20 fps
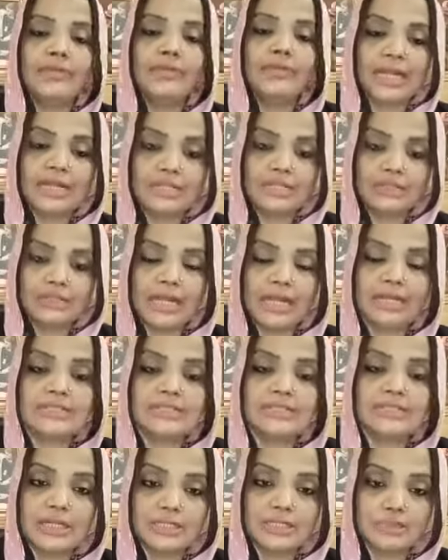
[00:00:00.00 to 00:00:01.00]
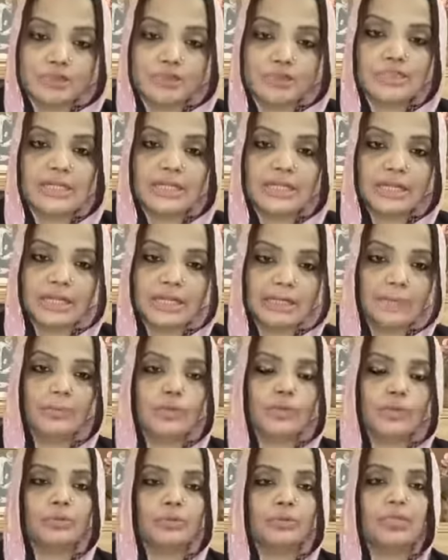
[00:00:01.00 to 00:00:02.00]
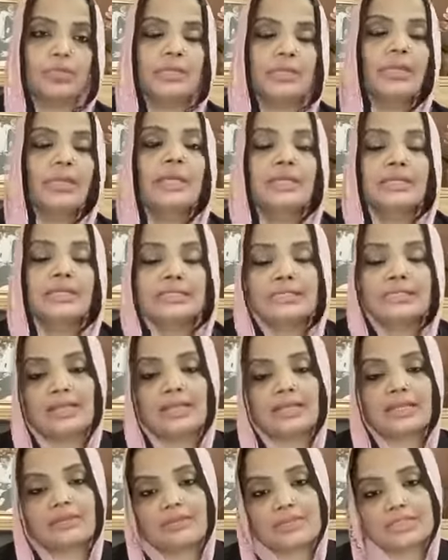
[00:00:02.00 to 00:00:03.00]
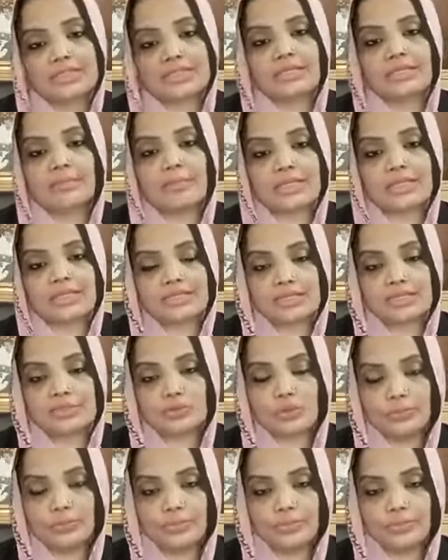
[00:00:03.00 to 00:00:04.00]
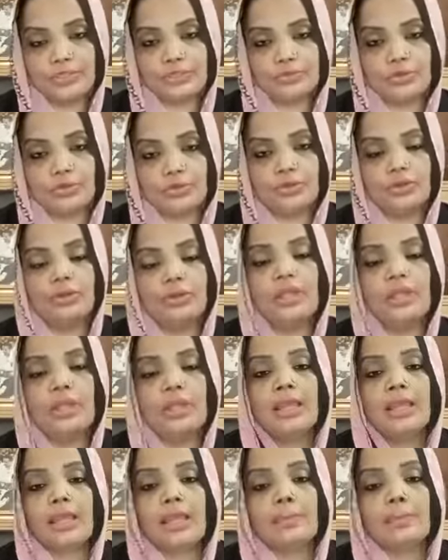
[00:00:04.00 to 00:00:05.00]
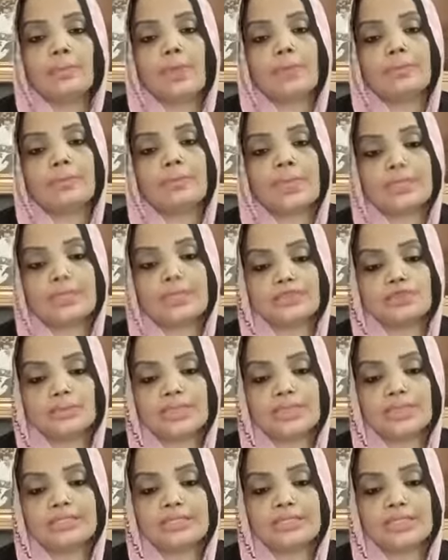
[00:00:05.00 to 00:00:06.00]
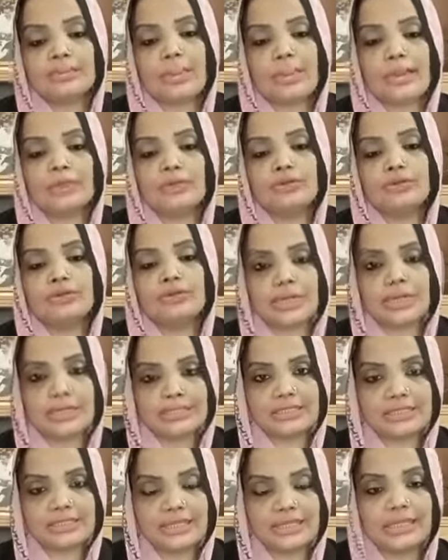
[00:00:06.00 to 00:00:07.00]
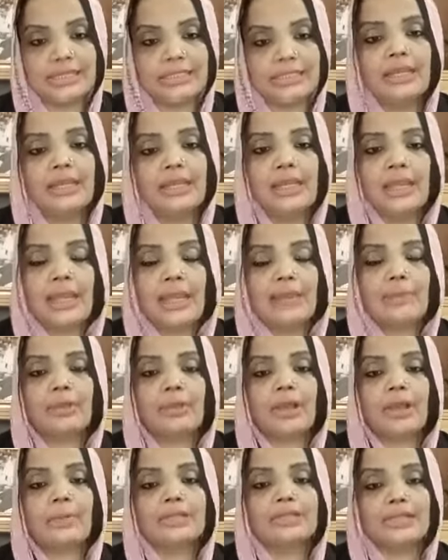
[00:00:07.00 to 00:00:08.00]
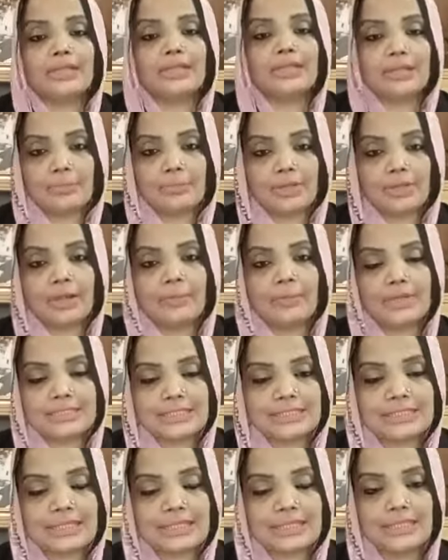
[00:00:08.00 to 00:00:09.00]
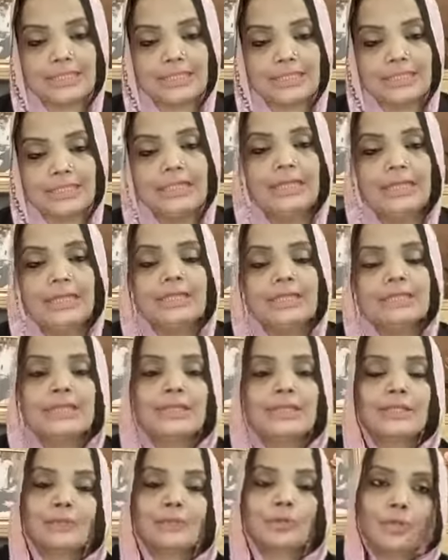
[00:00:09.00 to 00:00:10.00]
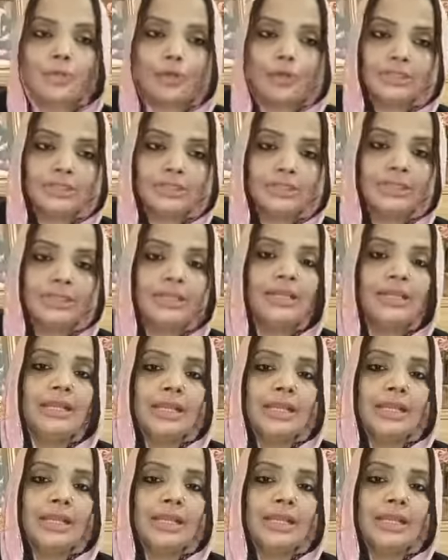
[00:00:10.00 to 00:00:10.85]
ফেনি ক্যারেট গার্লস ক্যারেট কলেজ থেকে লেখাপড়া করে সে ঢাকা ইউনিভার্সিটি থেকে মাস্টার্স কমপ্লিট করলো এবং আমার মেজো মেয়ে সে পাইলট ট্রেনি এবং আমার তিন নাম্বার আমার যে ছেলে সে কিন্তু লতে